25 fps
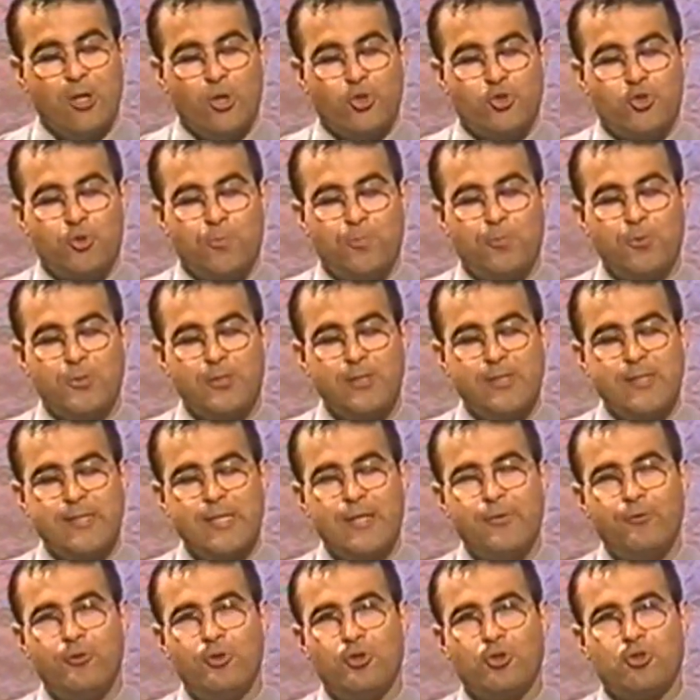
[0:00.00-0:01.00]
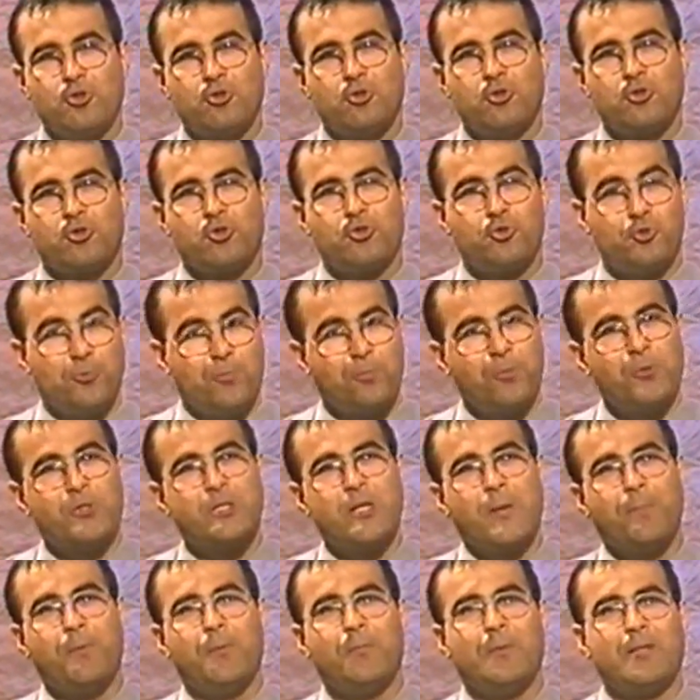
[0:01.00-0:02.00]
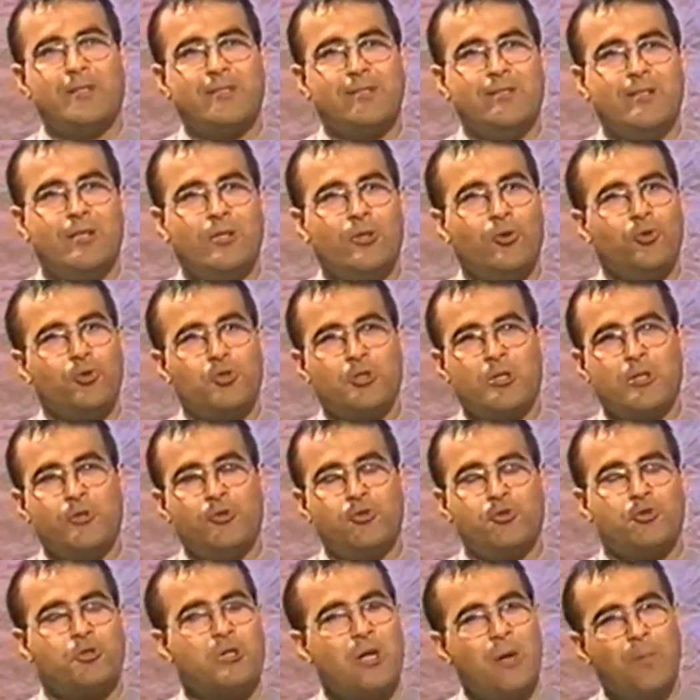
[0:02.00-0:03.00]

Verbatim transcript: Sürprizi seviyorsunuz. Sürpriz yapılmasından da hoşlanıyorsunuz.